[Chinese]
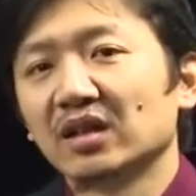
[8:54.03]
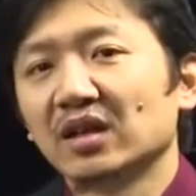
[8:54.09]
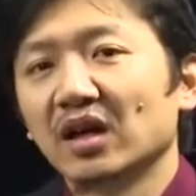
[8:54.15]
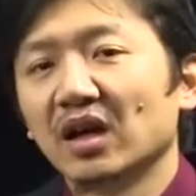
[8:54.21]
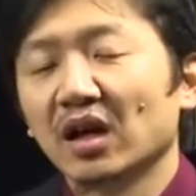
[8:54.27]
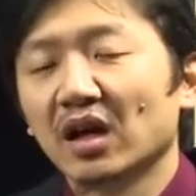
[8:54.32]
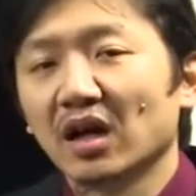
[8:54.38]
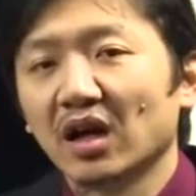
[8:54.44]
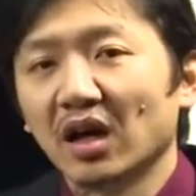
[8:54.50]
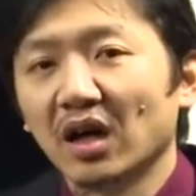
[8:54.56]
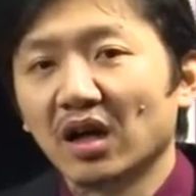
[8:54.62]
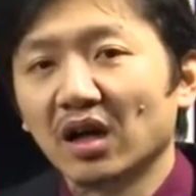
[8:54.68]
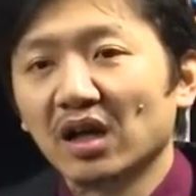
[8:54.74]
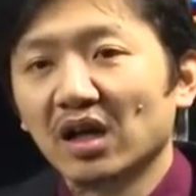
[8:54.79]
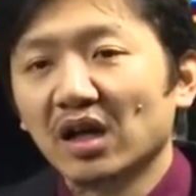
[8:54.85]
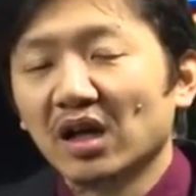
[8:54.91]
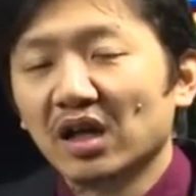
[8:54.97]
啊，
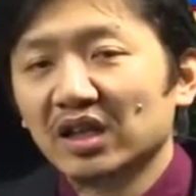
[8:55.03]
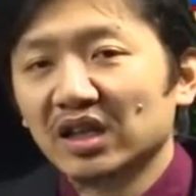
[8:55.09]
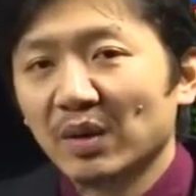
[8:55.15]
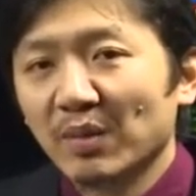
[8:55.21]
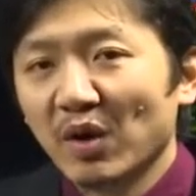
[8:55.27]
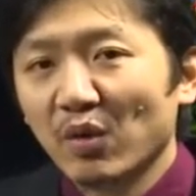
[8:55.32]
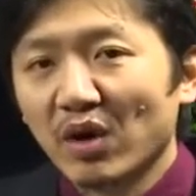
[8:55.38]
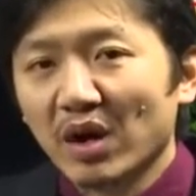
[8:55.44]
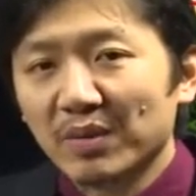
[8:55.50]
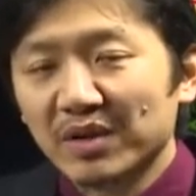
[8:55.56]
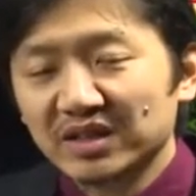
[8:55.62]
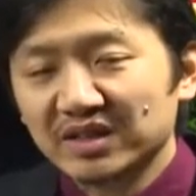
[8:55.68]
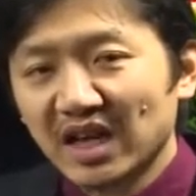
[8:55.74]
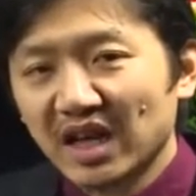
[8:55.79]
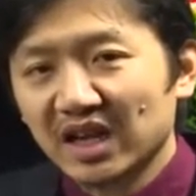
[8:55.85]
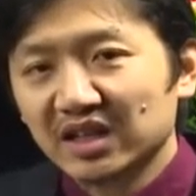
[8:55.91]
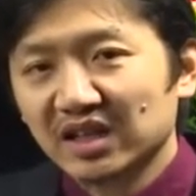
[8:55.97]
那么我们
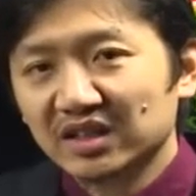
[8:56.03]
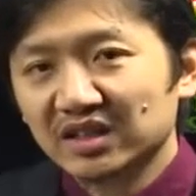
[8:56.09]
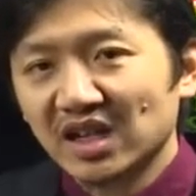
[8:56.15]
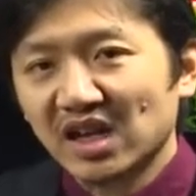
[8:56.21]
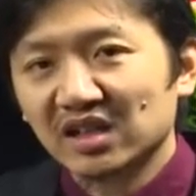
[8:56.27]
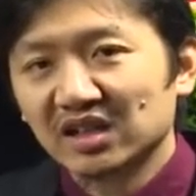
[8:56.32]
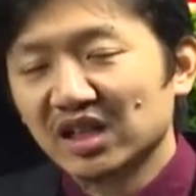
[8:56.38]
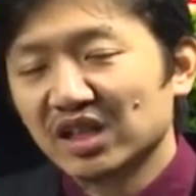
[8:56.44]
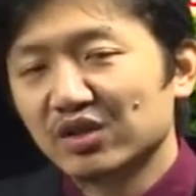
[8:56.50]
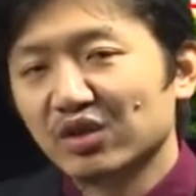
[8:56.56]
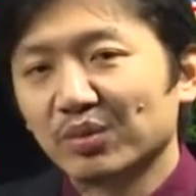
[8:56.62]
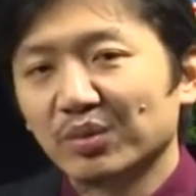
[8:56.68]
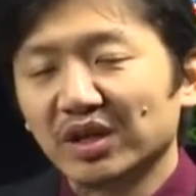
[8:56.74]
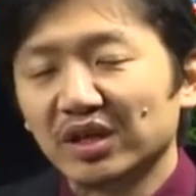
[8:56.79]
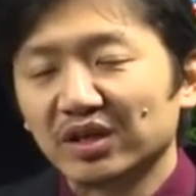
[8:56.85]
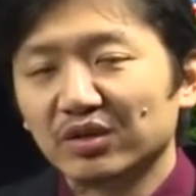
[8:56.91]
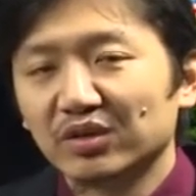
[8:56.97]
在和这样的一种
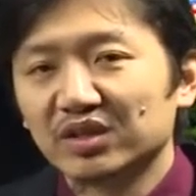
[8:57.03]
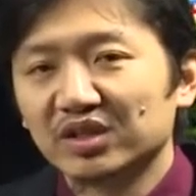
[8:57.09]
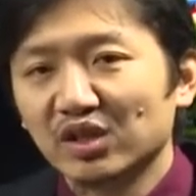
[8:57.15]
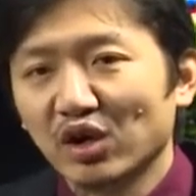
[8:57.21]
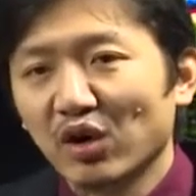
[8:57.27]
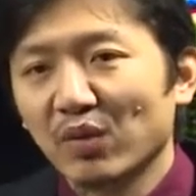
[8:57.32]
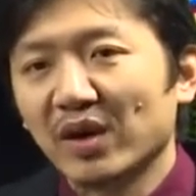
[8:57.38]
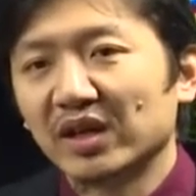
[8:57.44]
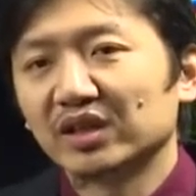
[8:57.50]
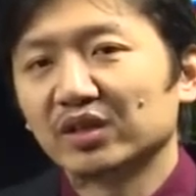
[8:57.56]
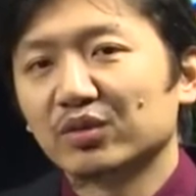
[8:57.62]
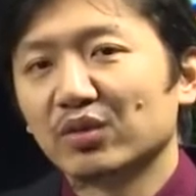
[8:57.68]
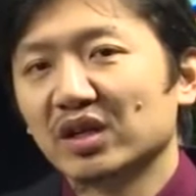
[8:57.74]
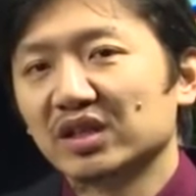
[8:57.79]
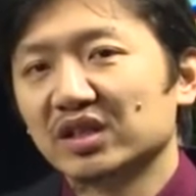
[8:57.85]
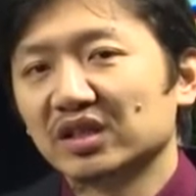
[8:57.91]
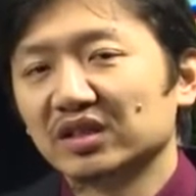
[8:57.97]
朋友交往的
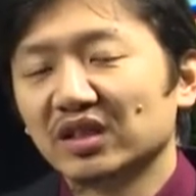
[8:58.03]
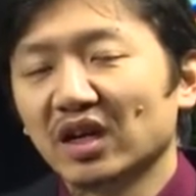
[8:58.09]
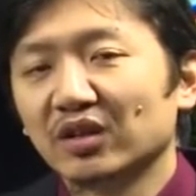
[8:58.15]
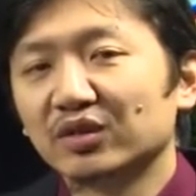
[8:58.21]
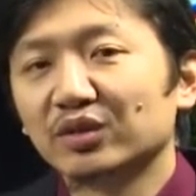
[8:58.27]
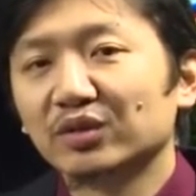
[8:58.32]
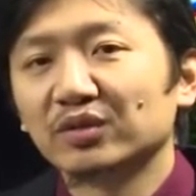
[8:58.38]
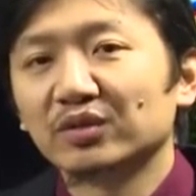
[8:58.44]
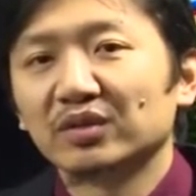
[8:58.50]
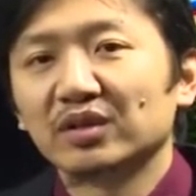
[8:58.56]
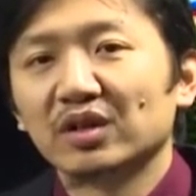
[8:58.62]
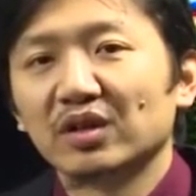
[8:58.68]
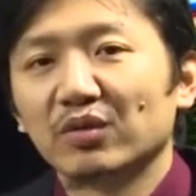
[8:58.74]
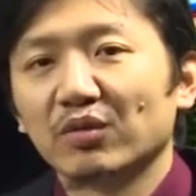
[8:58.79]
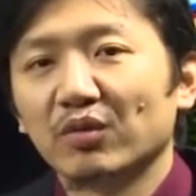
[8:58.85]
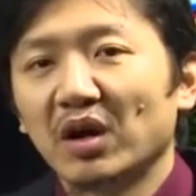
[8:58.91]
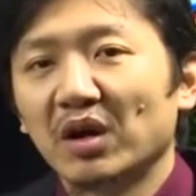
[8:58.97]
过程当中，
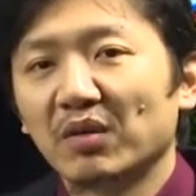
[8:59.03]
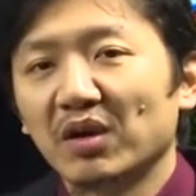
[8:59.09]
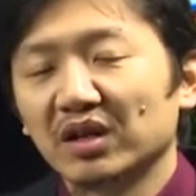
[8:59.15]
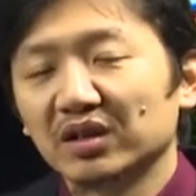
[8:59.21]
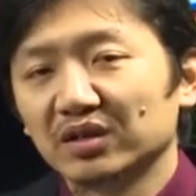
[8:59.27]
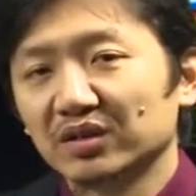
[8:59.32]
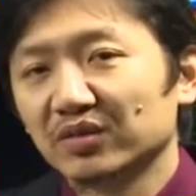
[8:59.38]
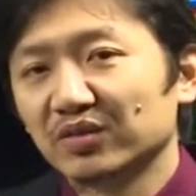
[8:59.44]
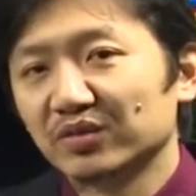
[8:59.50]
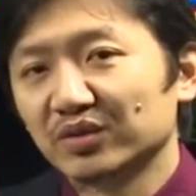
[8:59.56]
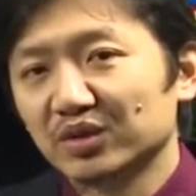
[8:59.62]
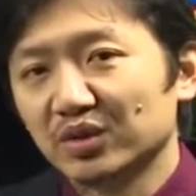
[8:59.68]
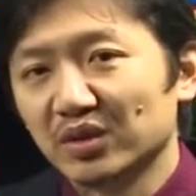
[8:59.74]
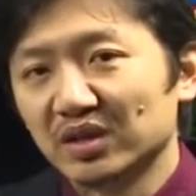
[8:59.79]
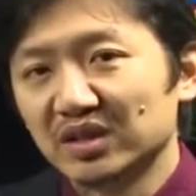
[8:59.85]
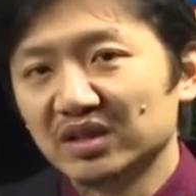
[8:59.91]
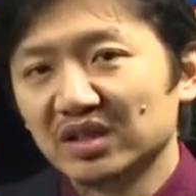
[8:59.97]
往往
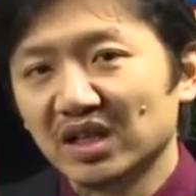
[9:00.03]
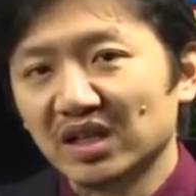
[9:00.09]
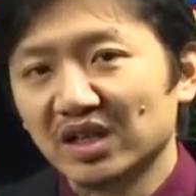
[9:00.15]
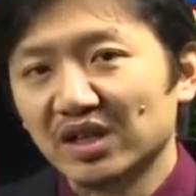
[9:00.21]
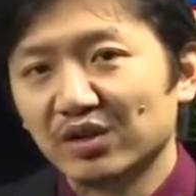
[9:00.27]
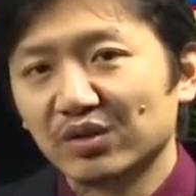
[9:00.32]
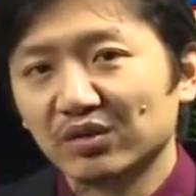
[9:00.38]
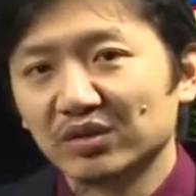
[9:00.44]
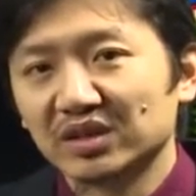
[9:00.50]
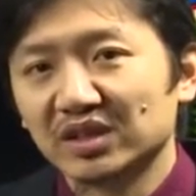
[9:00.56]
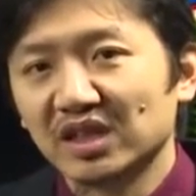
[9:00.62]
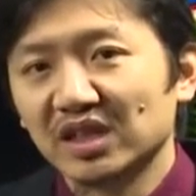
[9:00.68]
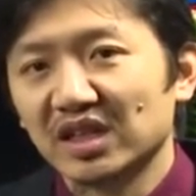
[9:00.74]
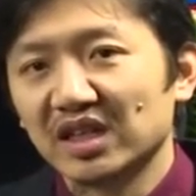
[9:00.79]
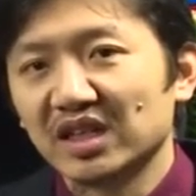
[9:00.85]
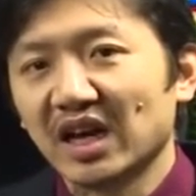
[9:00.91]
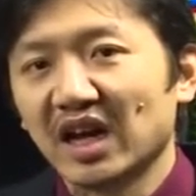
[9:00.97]
存在着一种心
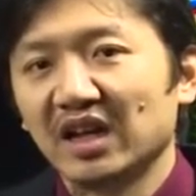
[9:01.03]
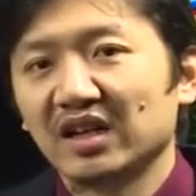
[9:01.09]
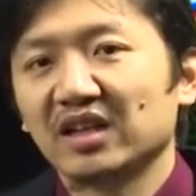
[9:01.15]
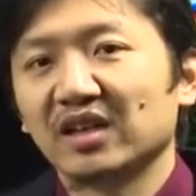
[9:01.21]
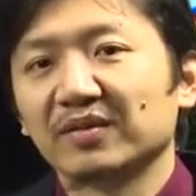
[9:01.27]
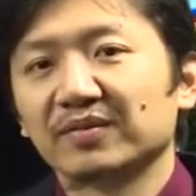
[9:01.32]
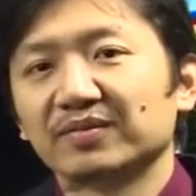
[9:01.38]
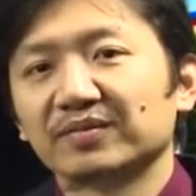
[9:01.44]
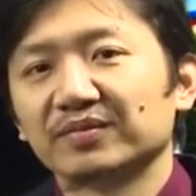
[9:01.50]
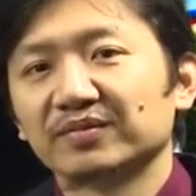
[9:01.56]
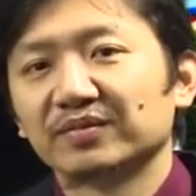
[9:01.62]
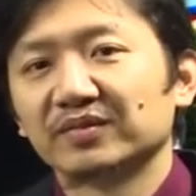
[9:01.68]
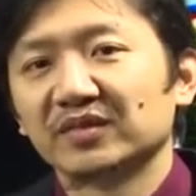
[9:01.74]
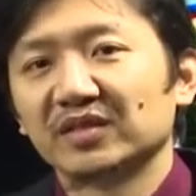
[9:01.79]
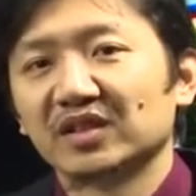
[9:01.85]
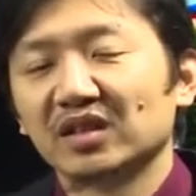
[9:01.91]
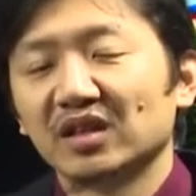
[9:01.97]
理压力，
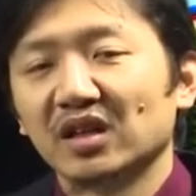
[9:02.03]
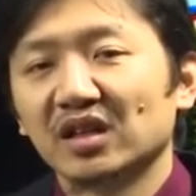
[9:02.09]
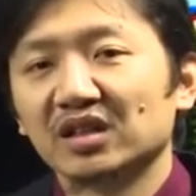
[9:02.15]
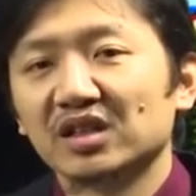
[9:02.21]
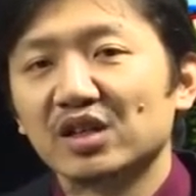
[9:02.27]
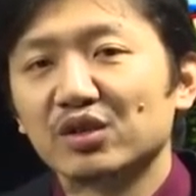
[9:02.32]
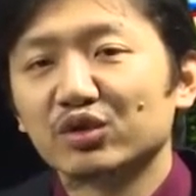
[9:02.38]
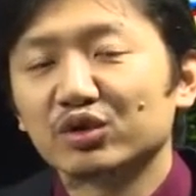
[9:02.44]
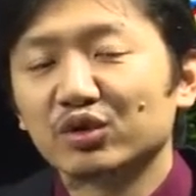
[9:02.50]
啊，也就是